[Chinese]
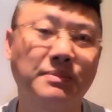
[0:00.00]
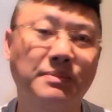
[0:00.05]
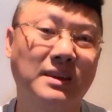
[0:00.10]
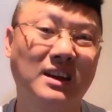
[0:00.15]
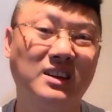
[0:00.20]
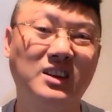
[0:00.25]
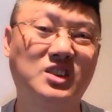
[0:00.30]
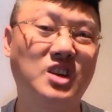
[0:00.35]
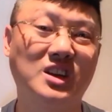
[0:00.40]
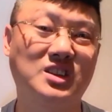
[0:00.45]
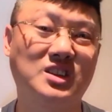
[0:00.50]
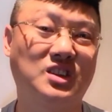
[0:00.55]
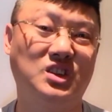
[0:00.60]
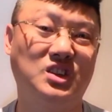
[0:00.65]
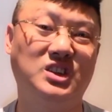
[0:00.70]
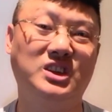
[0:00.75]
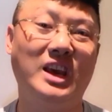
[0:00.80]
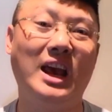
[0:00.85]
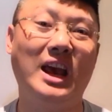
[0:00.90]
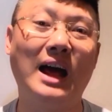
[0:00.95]
你这词
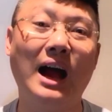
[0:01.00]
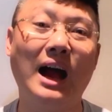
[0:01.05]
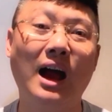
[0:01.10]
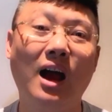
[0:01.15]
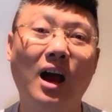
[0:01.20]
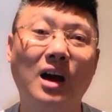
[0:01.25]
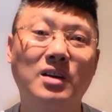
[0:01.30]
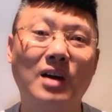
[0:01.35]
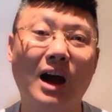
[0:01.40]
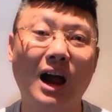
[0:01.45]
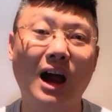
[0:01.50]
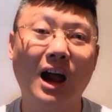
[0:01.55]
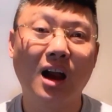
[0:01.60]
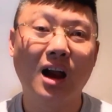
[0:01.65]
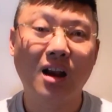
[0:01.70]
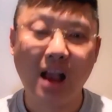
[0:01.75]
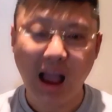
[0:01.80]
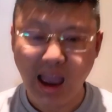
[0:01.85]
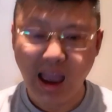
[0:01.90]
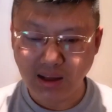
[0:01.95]
写的是吧？
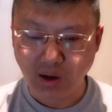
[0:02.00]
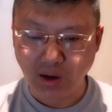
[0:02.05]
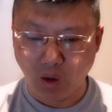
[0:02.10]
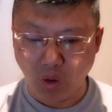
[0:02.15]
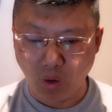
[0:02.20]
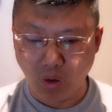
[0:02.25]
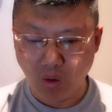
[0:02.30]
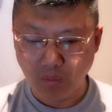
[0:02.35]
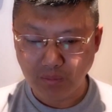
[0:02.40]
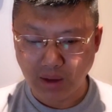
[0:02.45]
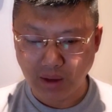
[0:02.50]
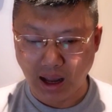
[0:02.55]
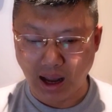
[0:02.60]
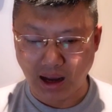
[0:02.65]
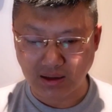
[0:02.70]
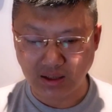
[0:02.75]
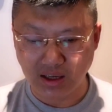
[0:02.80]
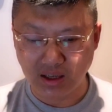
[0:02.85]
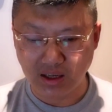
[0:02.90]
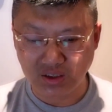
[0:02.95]
开头啊，
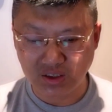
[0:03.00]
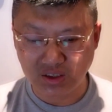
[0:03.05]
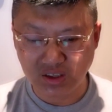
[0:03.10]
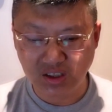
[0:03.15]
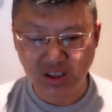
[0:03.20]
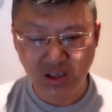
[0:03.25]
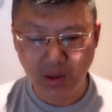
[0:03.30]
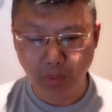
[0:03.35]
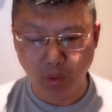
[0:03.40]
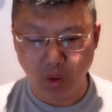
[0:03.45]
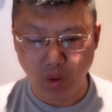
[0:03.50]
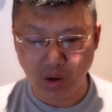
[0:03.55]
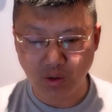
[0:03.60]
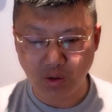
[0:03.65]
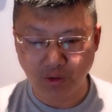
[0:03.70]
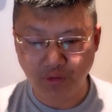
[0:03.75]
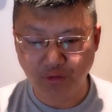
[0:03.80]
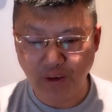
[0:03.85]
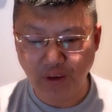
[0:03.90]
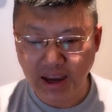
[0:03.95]
这个气魄就
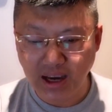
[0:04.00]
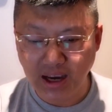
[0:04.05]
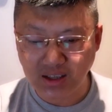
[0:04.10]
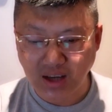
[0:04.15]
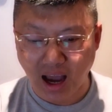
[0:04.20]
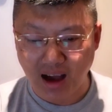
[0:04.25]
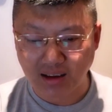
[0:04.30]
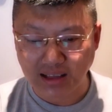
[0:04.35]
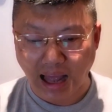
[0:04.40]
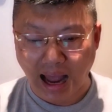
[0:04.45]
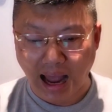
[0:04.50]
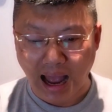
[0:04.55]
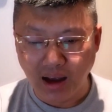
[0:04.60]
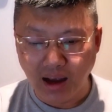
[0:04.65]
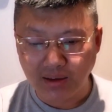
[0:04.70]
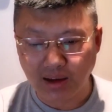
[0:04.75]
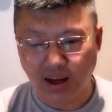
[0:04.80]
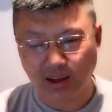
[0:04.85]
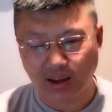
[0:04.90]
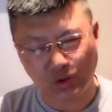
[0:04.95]
非常大，
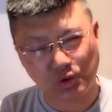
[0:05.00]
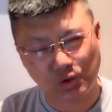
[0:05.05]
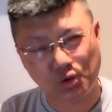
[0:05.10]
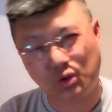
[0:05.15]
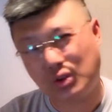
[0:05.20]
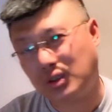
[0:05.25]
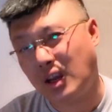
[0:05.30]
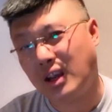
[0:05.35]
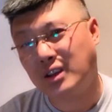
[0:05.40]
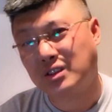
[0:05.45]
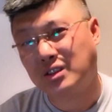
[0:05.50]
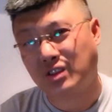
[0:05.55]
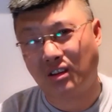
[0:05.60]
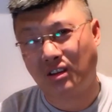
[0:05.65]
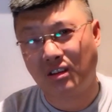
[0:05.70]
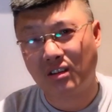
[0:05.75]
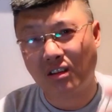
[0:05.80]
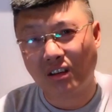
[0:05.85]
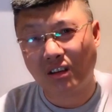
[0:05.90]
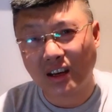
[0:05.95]
是吧？这个整
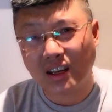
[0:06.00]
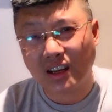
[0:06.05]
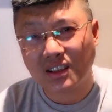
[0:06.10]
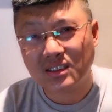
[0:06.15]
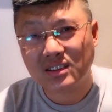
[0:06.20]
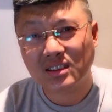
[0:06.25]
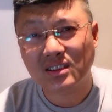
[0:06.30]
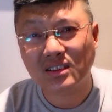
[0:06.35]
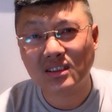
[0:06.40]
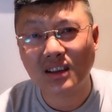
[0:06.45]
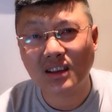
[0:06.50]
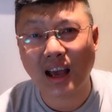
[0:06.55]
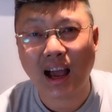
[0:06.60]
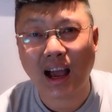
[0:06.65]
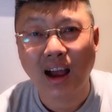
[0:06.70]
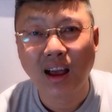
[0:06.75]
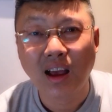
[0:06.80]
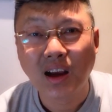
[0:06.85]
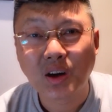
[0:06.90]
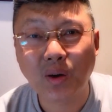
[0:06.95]
个这个词
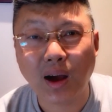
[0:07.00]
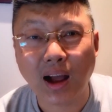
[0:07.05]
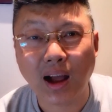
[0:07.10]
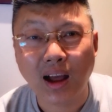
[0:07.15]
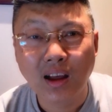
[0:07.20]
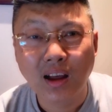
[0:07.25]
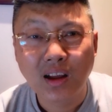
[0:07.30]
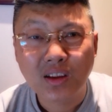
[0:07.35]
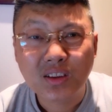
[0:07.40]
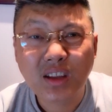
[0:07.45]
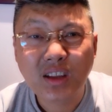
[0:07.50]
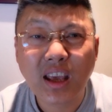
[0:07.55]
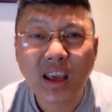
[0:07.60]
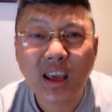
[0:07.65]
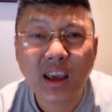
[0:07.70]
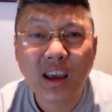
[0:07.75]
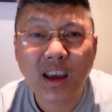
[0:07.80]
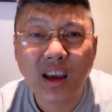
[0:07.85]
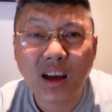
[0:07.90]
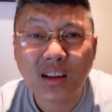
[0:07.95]
啊，是吧？
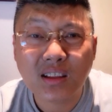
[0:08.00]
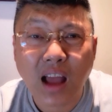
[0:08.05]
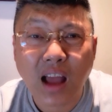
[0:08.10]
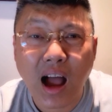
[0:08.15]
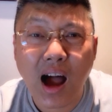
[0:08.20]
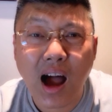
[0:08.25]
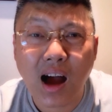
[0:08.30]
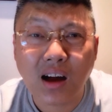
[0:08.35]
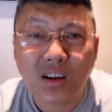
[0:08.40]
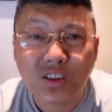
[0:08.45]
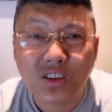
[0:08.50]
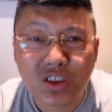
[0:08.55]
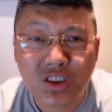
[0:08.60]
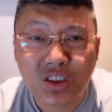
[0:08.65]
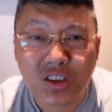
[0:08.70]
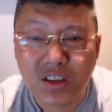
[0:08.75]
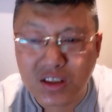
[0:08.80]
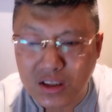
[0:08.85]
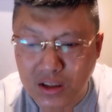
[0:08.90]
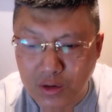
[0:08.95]
跌宕
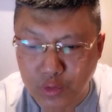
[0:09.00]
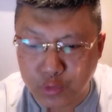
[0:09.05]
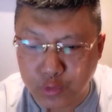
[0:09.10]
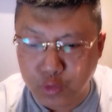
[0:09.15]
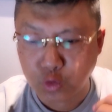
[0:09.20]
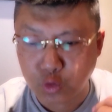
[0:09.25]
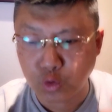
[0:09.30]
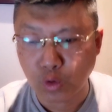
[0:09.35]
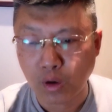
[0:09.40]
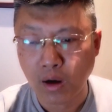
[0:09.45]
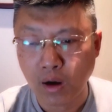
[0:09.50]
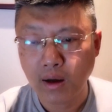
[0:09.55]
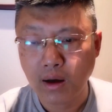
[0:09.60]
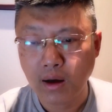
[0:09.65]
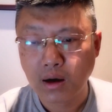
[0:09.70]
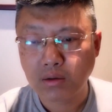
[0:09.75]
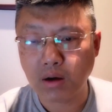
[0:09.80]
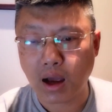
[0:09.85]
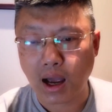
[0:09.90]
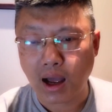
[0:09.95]
起伏，
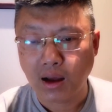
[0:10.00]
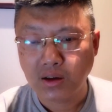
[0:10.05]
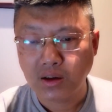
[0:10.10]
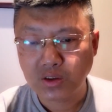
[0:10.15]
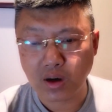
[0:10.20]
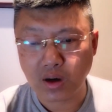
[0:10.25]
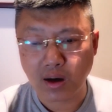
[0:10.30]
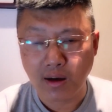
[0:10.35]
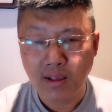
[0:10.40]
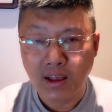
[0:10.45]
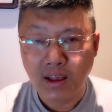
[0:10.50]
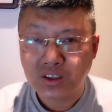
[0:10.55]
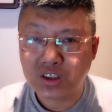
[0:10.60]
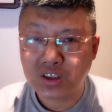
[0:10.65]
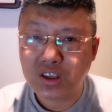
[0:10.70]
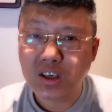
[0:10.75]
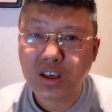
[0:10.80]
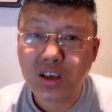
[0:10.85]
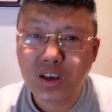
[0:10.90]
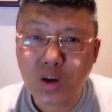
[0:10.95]
是吧？这个
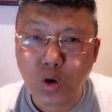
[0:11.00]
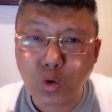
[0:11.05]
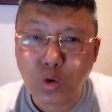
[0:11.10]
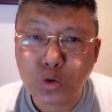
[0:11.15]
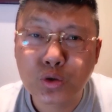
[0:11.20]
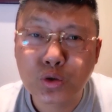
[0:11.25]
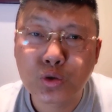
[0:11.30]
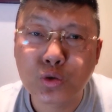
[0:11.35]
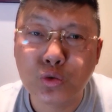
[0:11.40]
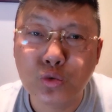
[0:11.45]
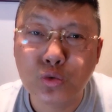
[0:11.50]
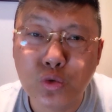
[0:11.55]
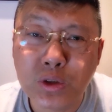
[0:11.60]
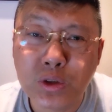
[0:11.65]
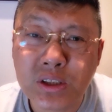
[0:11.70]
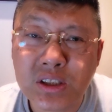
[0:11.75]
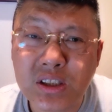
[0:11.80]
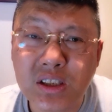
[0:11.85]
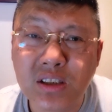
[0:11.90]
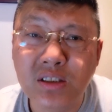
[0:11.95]
既有苏
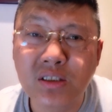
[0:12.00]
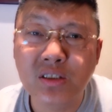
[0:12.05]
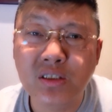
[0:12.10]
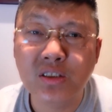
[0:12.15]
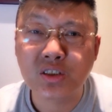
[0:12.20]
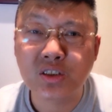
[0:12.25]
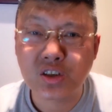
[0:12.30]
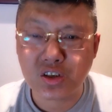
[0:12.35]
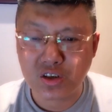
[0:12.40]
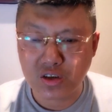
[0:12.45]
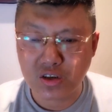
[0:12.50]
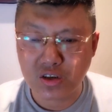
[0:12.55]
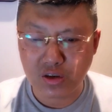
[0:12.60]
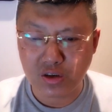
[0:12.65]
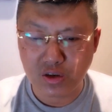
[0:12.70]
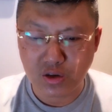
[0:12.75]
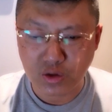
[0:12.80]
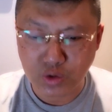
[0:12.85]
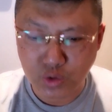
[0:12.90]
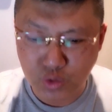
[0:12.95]
辛之
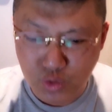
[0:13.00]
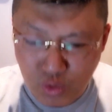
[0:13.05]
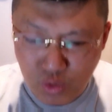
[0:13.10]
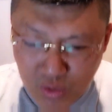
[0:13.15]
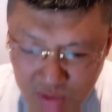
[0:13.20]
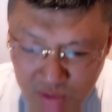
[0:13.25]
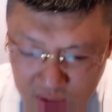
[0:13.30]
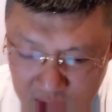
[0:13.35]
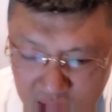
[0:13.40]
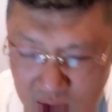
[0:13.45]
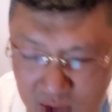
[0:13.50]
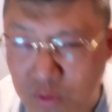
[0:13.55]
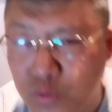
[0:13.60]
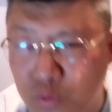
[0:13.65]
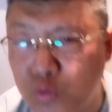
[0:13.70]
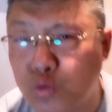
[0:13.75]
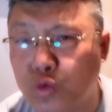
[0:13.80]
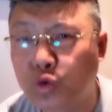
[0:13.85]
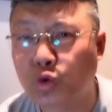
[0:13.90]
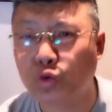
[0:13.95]
胸
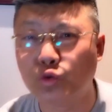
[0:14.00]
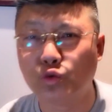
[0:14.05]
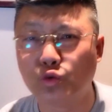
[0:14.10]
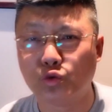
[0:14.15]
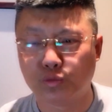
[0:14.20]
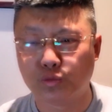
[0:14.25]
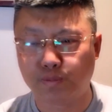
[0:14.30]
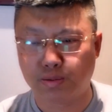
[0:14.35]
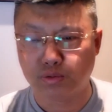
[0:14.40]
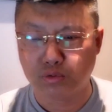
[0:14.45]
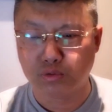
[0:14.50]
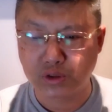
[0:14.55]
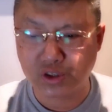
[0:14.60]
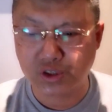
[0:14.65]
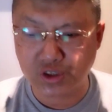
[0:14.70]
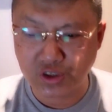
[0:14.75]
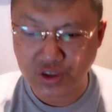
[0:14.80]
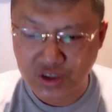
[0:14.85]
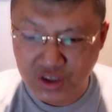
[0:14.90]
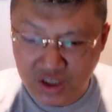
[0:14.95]
襟，杜甫
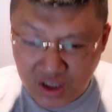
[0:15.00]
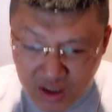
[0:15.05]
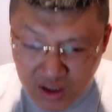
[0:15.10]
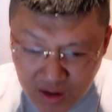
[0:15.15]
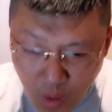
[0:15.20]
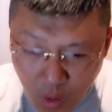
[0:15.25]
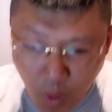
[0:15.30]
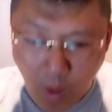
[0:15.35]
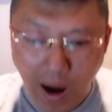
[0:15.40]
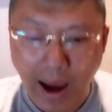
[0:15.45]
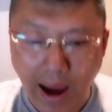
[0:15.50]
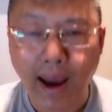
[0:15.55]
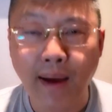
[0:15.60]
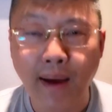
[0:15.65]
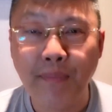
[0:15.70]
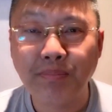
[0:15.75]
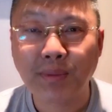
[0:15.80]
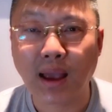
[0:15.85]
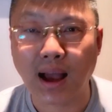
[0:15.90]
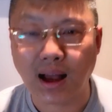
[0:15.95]
之情怀，
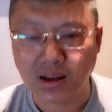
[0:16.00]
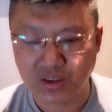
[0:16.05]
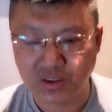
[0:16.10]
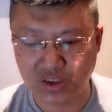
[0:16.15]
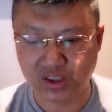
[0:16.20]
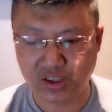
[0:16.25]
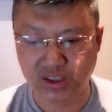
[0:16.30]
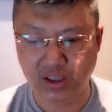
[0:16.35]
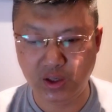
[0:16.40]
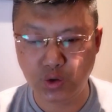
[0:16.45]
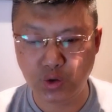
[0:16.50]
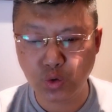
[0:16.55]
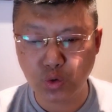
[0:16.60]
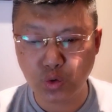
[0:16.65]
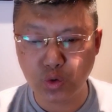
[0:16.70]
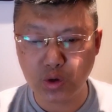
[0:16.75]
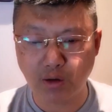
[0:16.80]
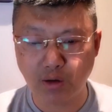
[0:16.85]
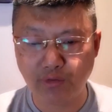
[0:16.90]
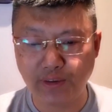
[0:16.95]
啊，喜
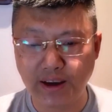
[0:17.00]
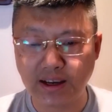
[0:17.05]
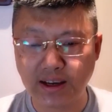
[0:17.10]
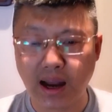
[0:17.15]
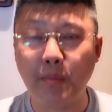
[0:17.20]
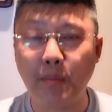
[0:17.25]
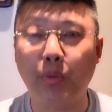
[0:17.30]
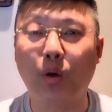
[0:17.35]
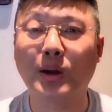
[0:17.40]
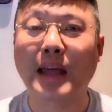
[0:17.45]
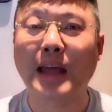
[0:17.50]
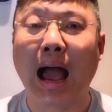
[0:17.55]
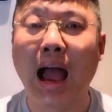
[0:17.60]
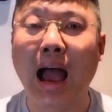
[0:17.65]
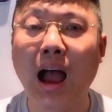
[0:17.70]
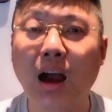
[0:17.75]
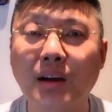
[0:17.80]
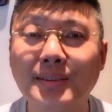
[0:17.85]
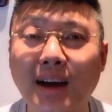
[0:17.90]
剧就非常博大，是